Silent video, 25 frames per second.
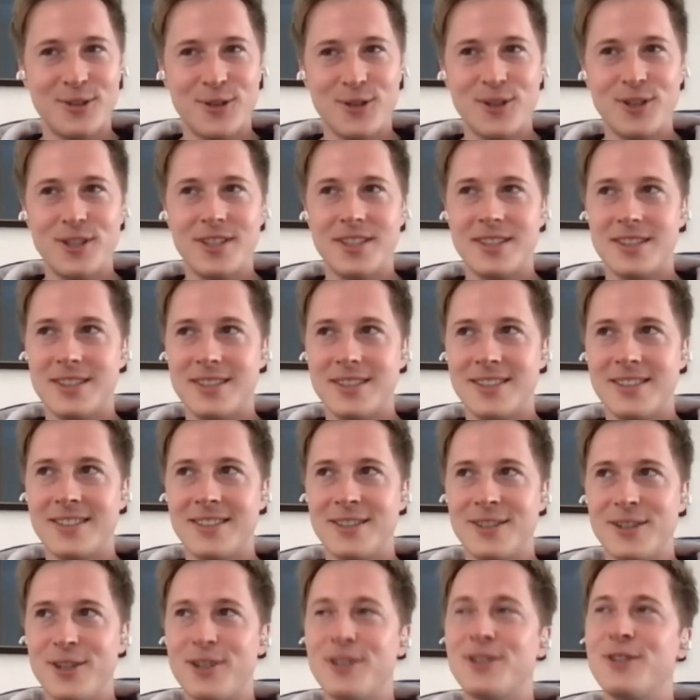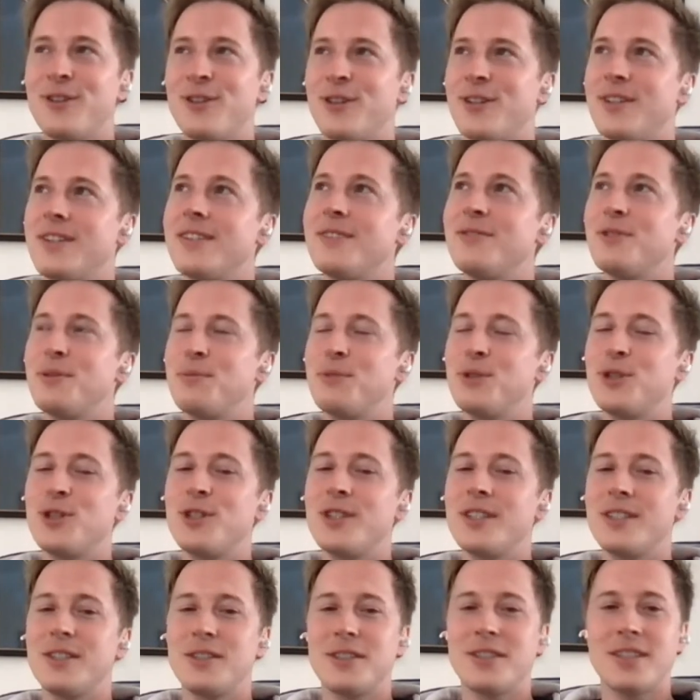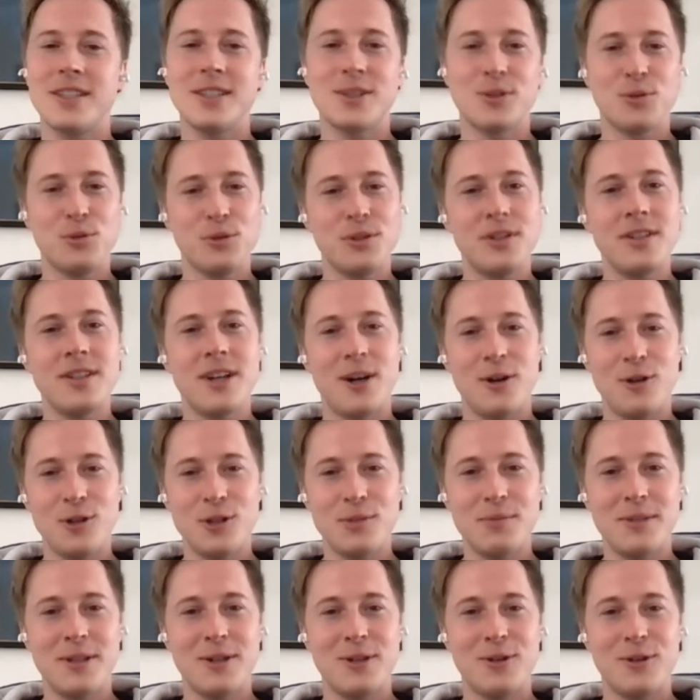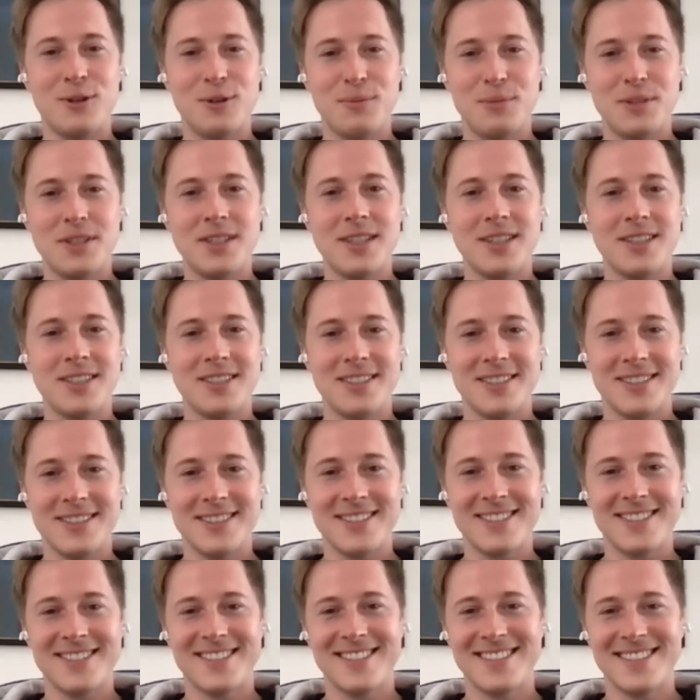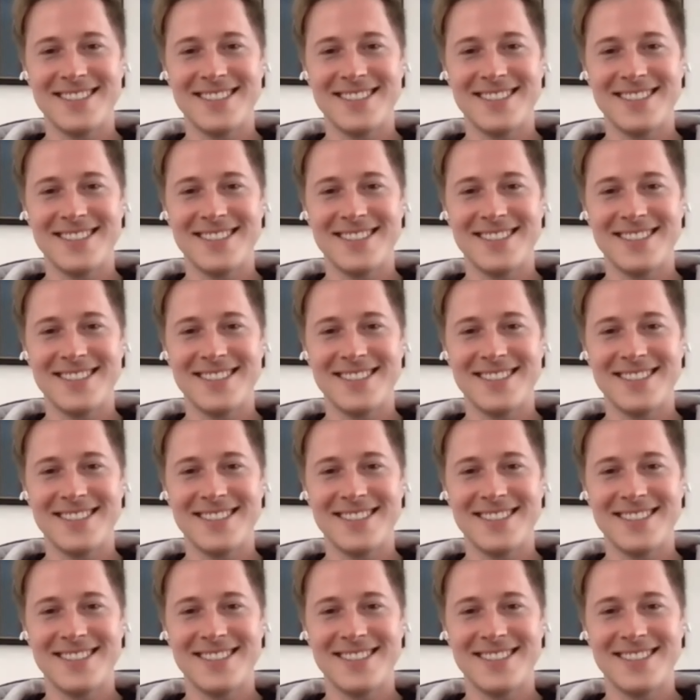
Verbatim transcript: und äh, ja, doch, wird mich schon als, als guten Hausmann auch bezeichnen.